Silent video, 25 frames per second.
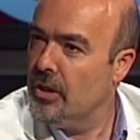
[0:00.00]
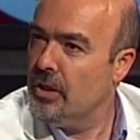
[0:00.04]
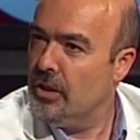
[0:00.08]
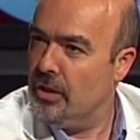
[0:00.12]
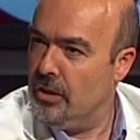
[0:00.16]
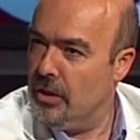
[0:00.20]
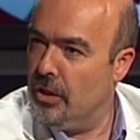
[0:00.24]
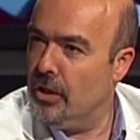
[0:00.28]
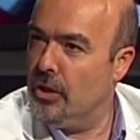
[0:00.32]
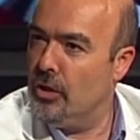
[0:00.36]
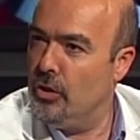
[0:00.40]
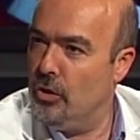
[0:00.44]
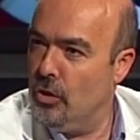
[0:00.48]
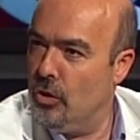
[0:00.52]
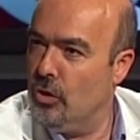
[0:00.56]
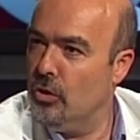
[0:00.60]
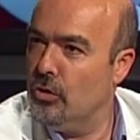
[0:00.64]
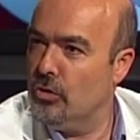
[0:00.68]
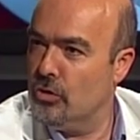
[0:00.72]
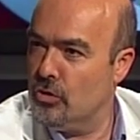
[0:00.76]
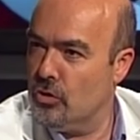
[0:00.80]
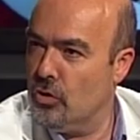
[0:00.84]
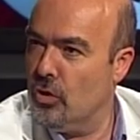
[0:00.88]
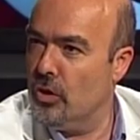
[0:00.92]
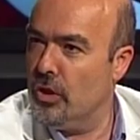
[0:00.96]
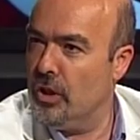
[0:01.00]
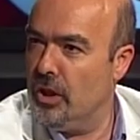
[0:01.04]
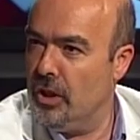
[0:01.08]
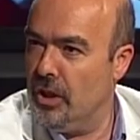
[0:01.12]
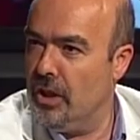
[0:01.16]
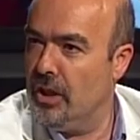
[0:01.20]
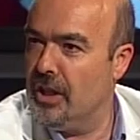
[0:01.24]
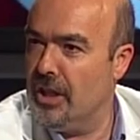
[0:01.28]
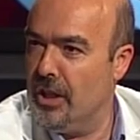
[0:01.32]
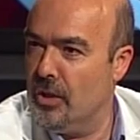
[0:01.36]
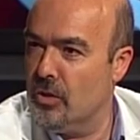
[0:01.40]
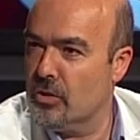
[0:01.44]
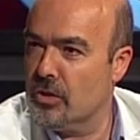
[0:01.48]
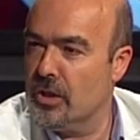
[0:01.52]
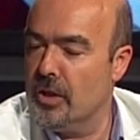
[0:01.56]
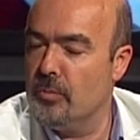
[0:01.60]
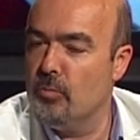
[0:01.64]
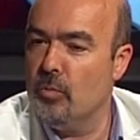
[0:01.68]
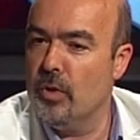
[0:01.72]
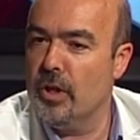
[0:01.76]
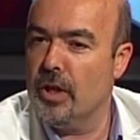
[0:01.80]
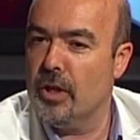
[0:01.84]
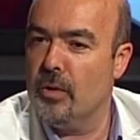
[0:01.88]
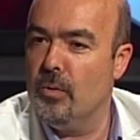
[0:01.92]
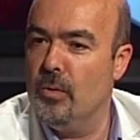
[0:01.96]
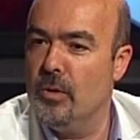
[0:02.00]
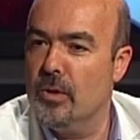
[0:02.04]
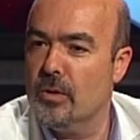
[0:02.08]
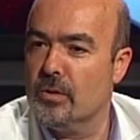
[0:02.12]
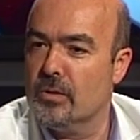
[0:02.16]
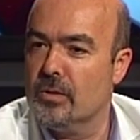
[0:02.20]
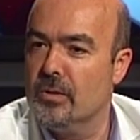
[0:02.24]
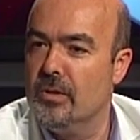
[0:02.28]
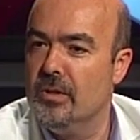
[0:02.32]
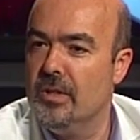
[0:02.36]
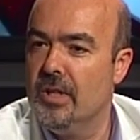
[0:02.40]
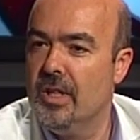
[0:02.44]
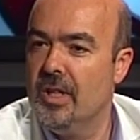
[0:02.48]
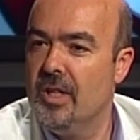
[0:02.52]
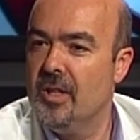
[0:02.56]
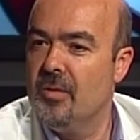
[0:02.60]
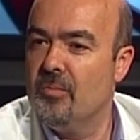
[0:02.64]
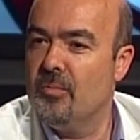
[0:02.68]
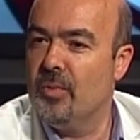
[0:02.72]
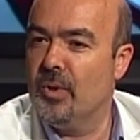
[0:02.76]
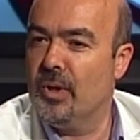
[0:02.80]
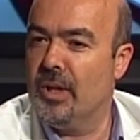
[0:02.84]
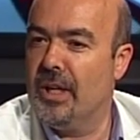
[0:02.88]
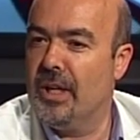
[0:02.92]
eh, yo soy y quiero ser muy riguroso, porque